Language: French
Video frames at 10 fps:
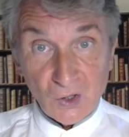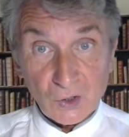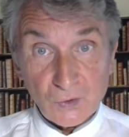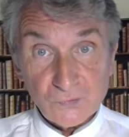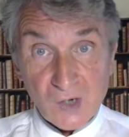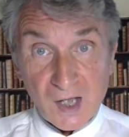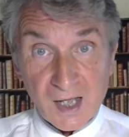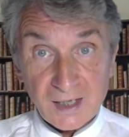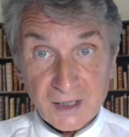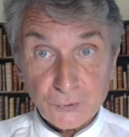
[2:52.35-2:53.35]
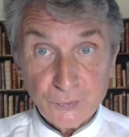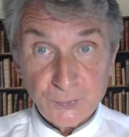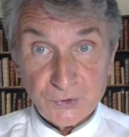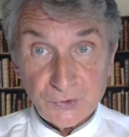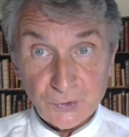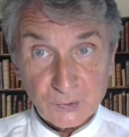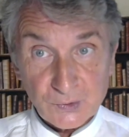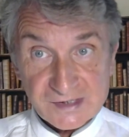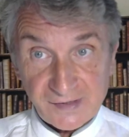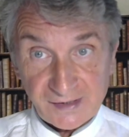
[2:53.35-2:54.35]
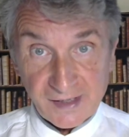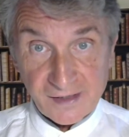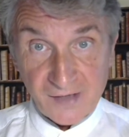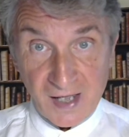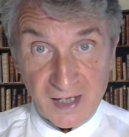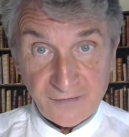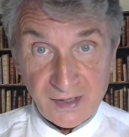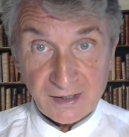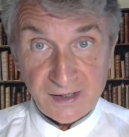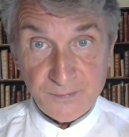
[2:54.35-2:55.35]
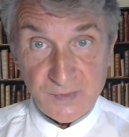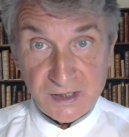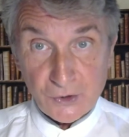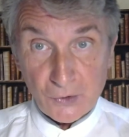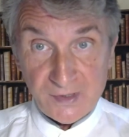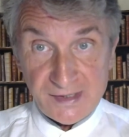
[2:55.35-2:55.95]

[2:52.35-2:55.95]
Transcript: renvoie à la rupture de Tsvetaeva avec les milieux